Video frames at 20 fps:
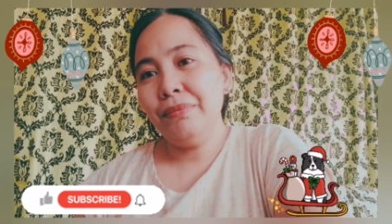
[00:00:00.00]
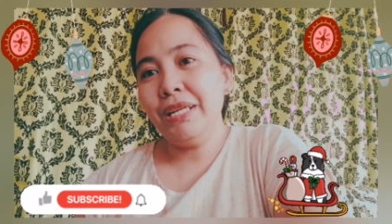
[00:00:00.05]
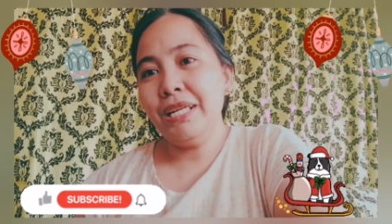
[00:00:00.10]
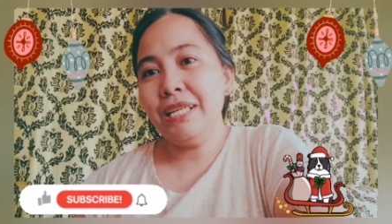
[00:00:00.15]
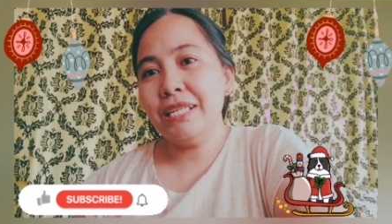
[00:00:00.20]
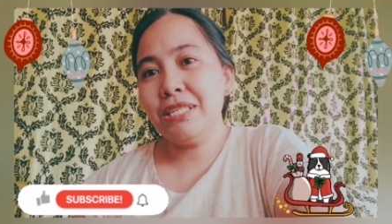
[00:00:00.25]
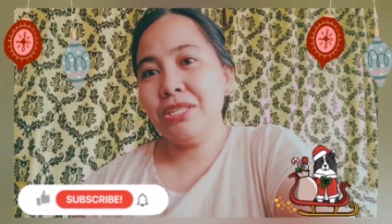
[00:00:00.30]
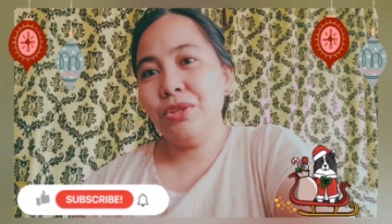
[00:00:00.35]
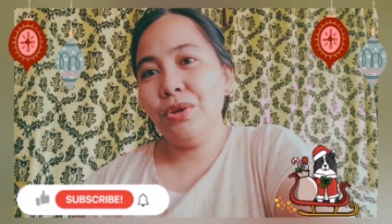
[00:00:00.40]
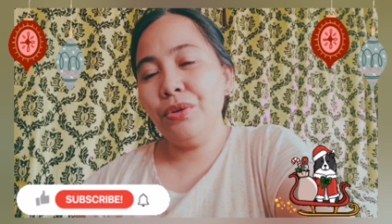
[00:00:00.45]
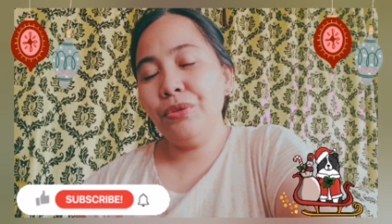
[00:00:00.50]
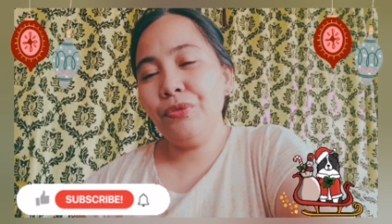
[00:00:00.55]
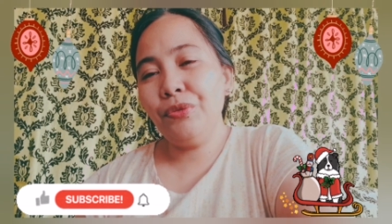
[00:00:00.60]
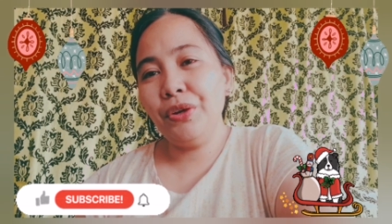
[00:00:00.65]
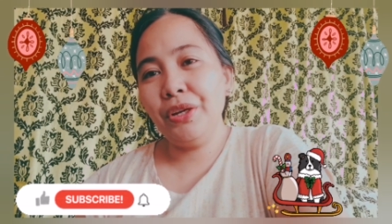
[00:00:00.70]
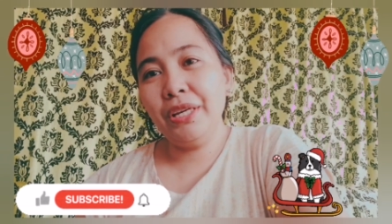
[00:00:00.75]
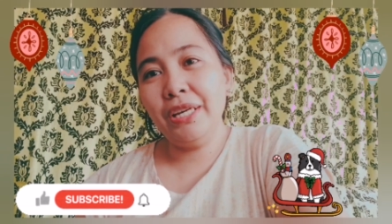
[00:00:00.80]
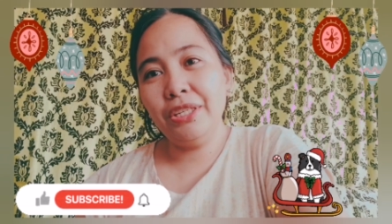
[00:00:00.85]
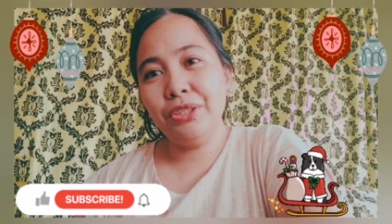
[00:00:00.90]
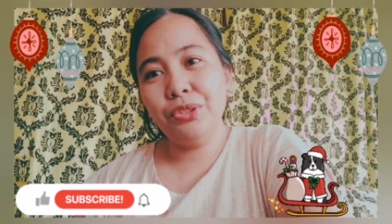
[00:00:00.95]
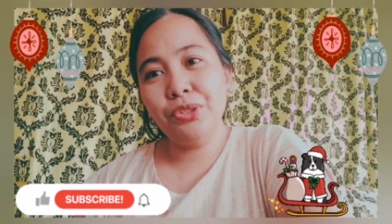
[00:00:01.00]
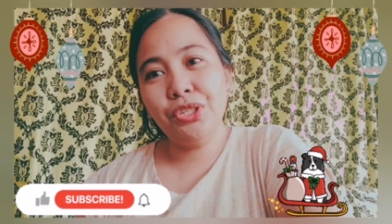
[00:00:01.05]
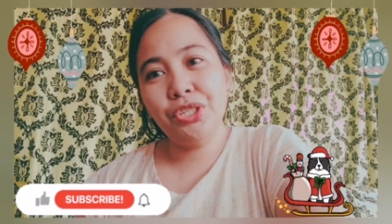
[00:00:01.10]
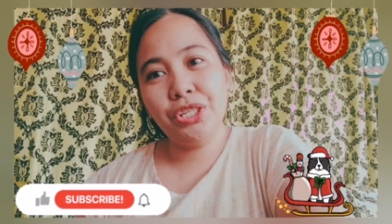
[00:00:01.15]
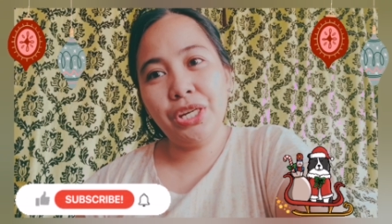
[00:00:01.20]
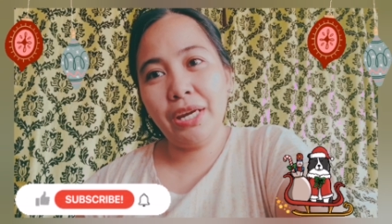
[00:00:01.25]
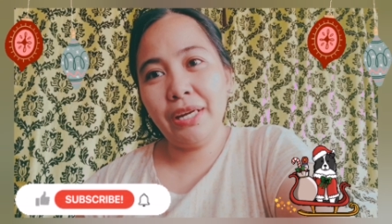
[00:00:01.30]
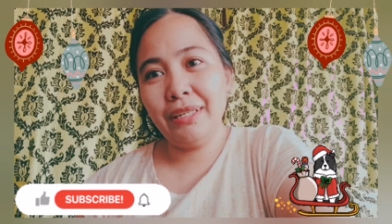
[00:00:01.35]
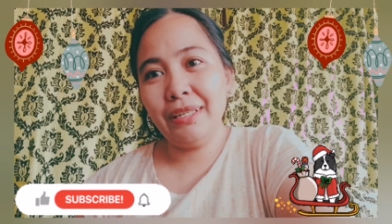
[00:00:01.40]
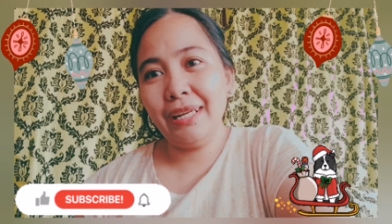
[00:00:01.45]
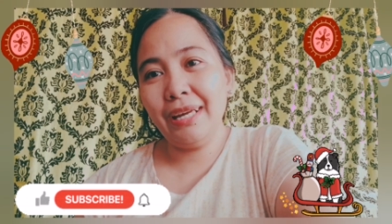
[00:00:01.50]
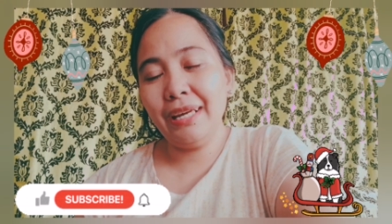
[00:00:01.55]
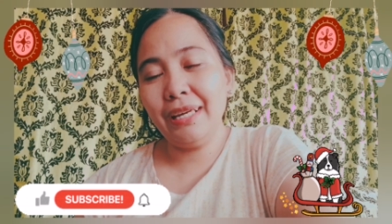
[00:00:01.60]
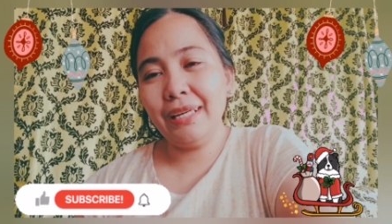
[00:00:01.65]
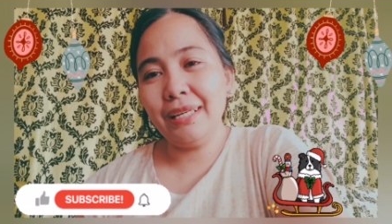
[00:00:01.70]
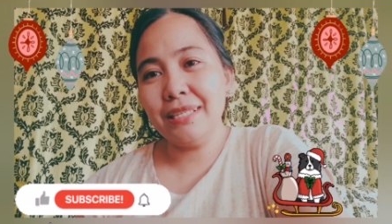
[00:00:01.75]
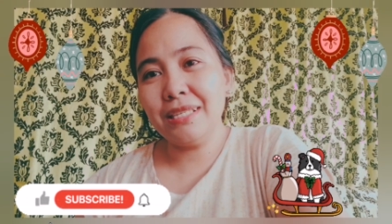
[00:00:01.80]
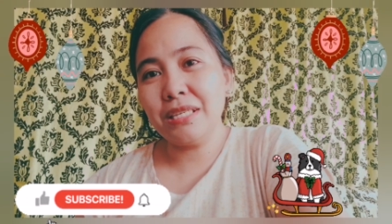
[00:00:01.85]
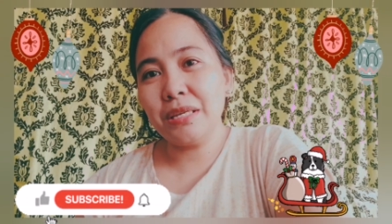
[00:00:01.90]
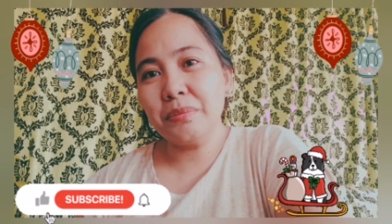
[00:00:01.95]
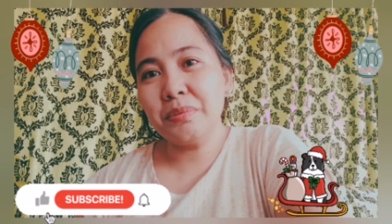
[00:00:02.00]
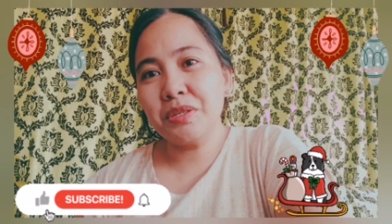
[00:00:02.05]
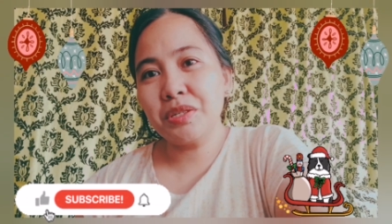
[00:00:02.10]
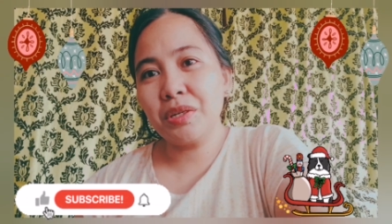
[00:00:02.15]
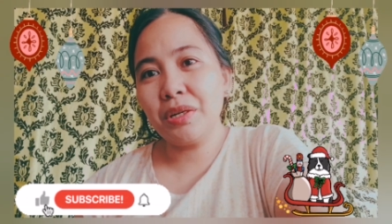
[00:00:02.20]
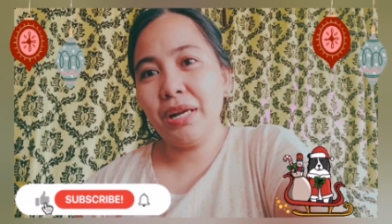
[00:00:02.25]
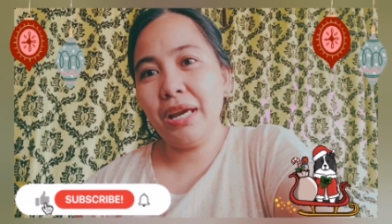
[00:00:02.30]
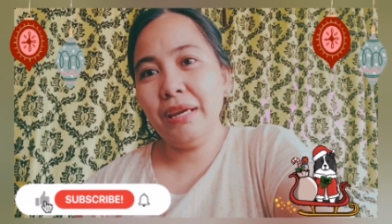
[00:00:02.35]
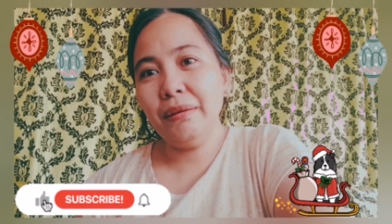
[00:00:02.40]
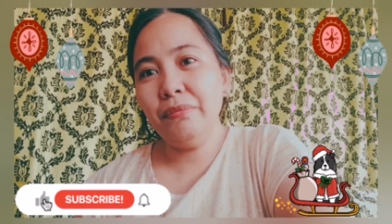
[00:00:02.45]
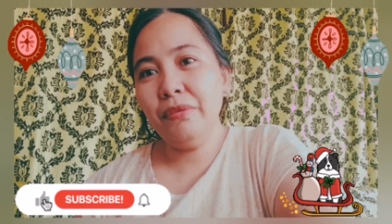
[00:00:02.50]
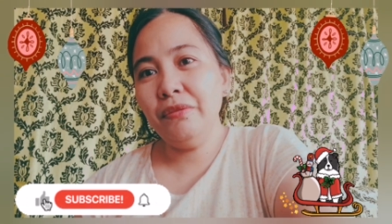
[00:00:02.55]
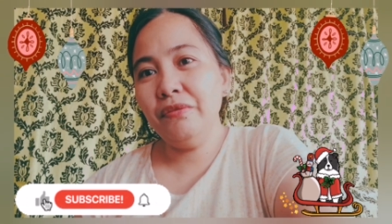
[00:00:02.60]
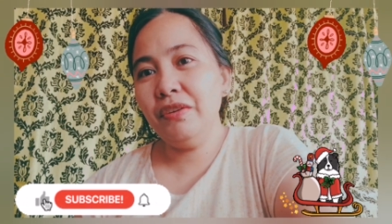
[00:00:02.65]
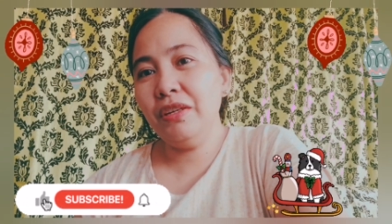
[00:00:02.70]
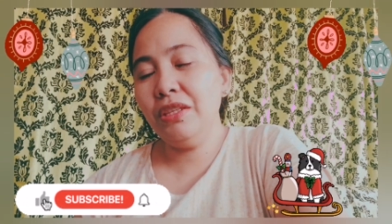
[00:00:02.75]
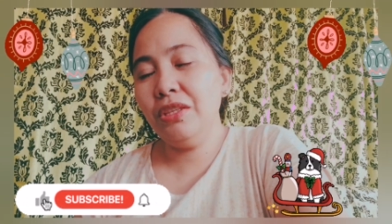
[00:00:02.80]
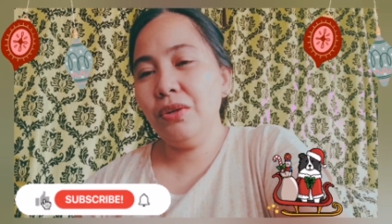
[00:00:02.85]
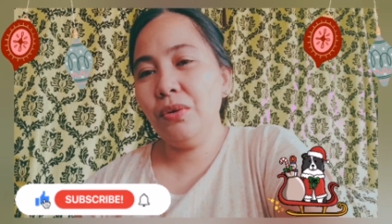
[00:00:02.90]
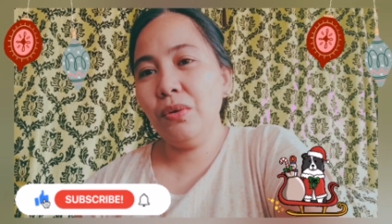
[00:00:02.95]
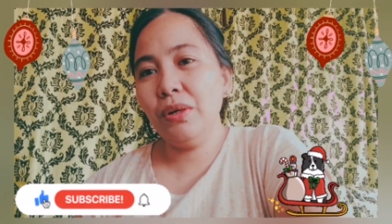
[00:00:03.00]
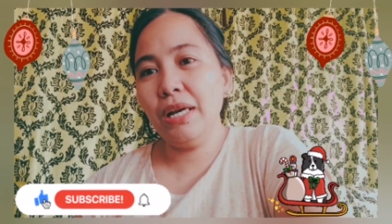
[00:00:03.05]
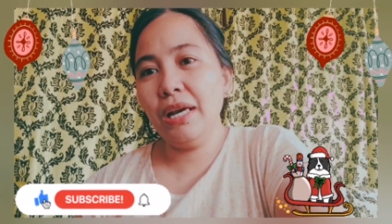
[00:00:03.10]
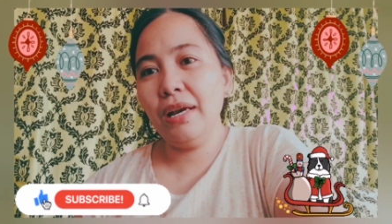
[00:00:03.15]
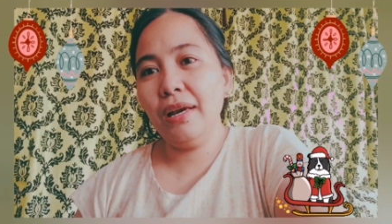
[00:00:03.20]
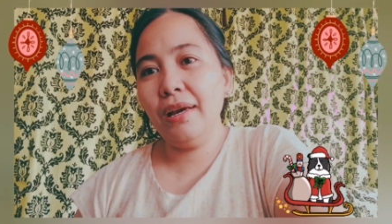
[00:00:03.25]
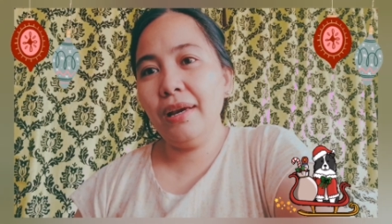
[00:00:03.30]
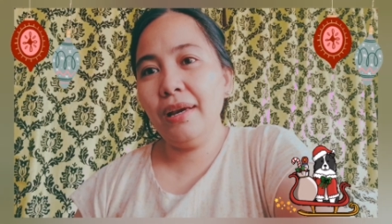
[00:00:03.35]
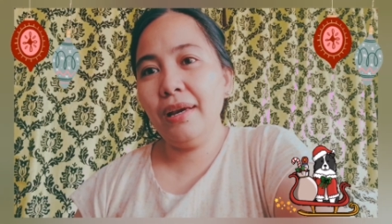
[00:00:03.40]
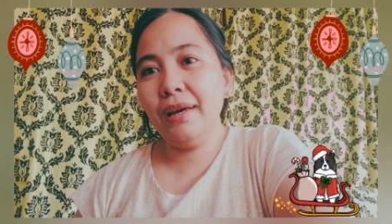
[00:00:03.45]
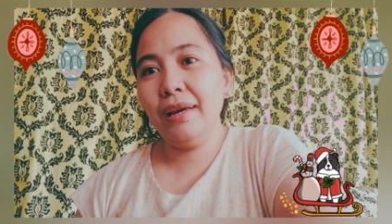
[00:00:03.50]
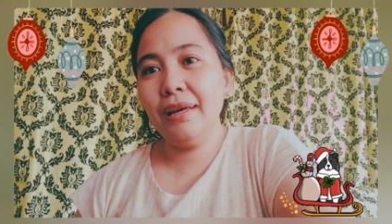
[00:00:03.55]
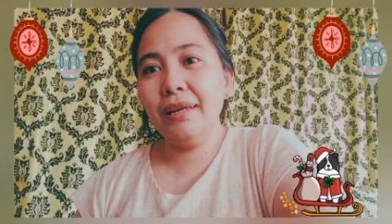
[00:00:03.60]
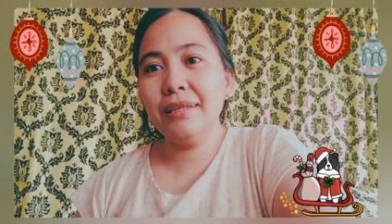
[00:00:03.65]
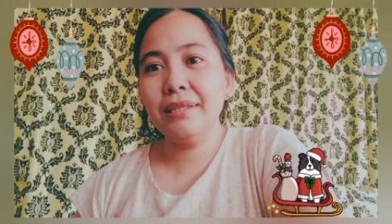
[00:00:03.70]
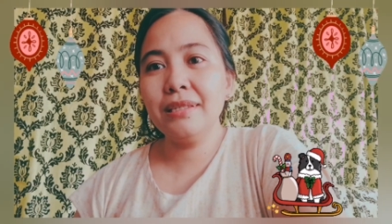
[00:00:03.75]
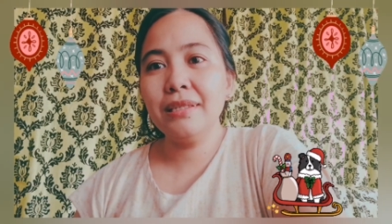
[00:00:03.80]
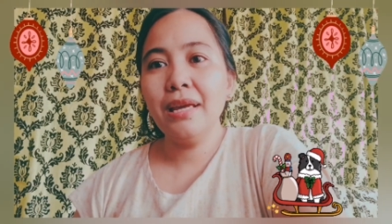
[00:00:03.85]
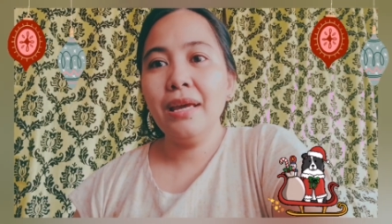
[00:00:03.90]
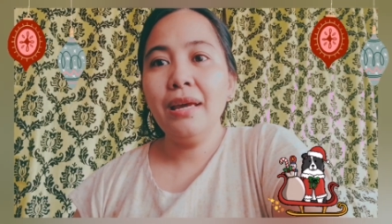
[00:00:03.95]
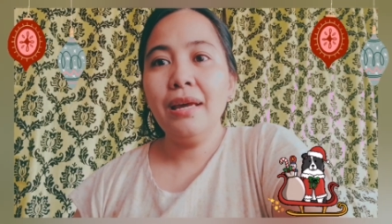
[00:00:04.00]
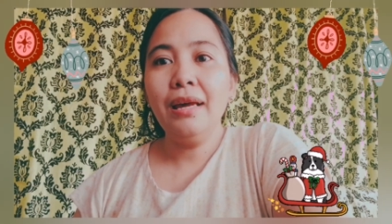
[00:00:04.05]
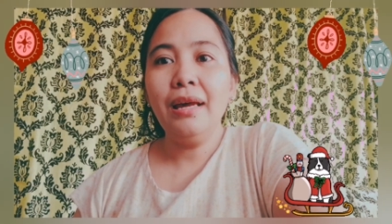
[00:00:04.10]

Please don't forget to share, like, and subscribe my video, guys.